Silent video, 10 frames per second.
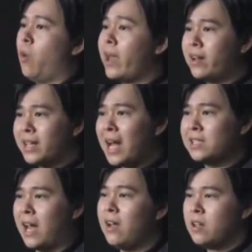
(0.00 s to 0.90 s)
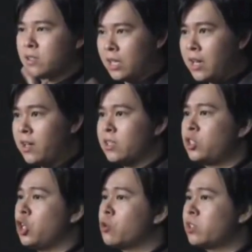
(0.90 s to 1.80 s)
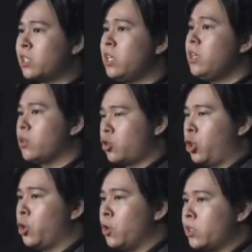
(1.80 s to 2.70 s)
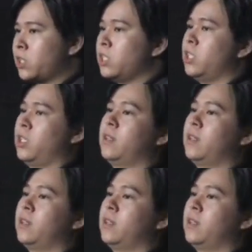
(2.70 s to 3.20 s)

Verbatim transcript: 我可以跟大家讲，这就是趋势。